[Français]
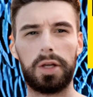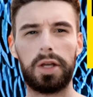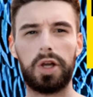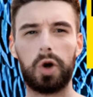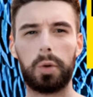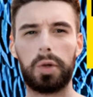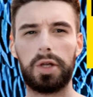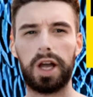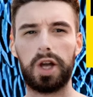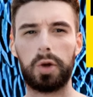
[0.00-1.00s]
Les troubles
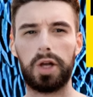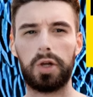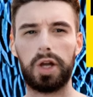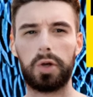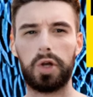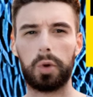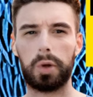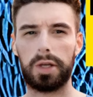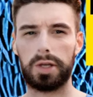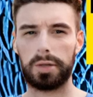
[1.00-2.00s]
tels que la
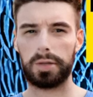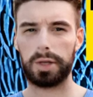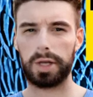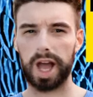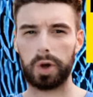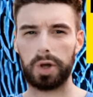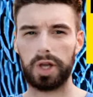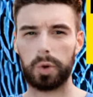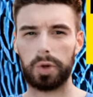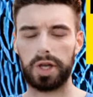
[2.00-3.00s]
diverticulite, la
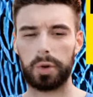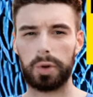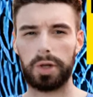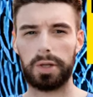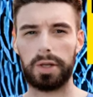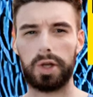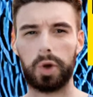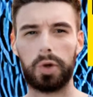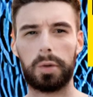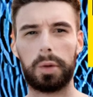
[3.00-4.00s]
colite ulcéreuse,
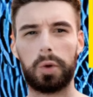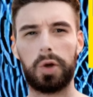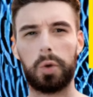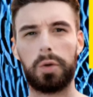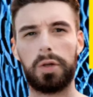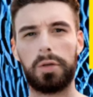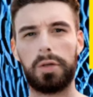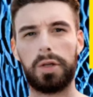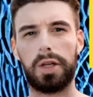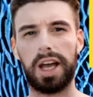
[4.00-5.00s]
l'endométriose,
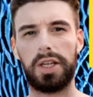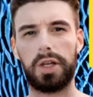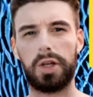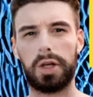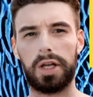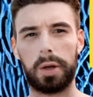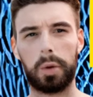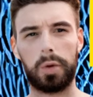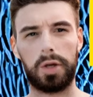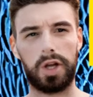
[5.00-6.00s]
la cystite et la
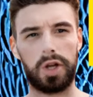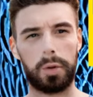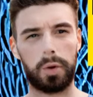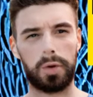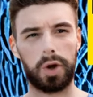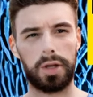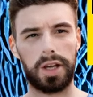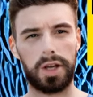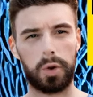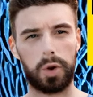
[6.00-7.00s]
prostatite peuvent
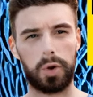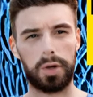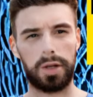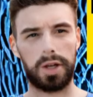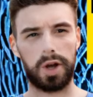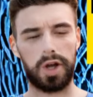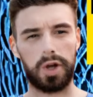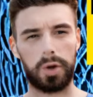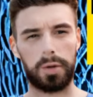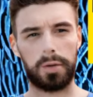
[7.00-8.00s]
causer des douleurs dans cette
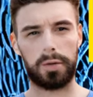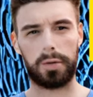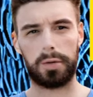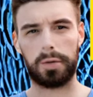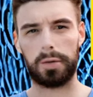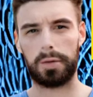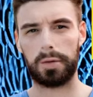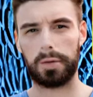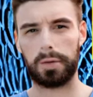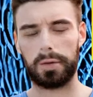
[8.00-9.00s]
région.
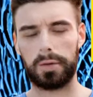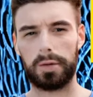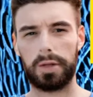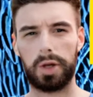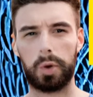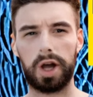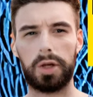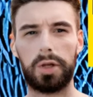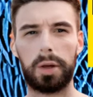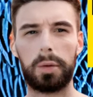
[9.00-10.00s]
Le
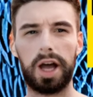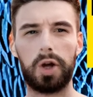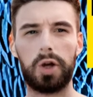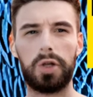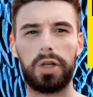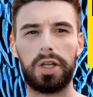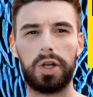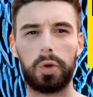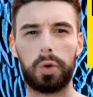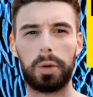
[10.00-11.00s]
quatrième cadran se
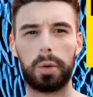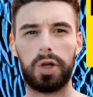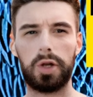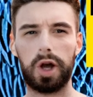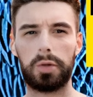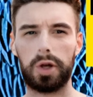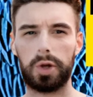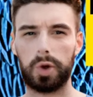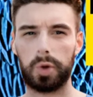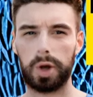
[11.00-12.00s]
situe dans la partie
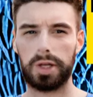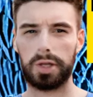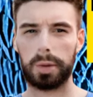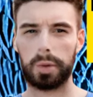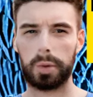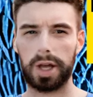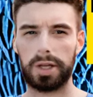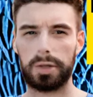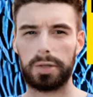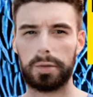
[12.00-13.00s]
inférieure droite de
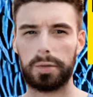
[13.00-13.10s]
l'abdomen.